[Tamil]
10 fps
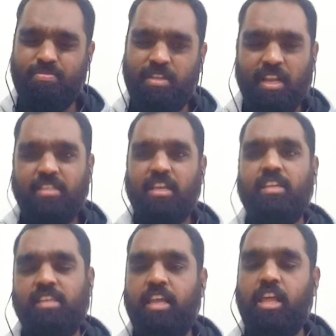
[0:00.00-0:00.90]
தினசரி
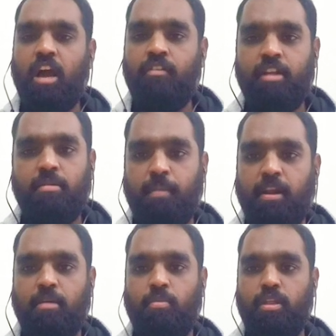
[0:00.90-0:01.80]
செய்தியாகவே நம்ம
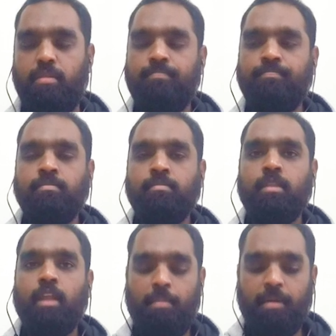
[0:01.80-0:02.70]
பார்க்க முடியும்
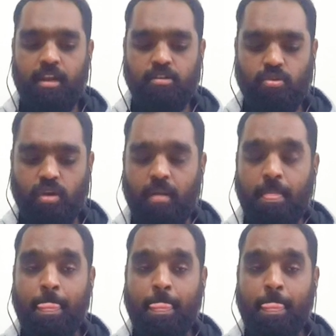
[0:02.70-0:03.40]
அப்ப என்னன்னு சொன்னா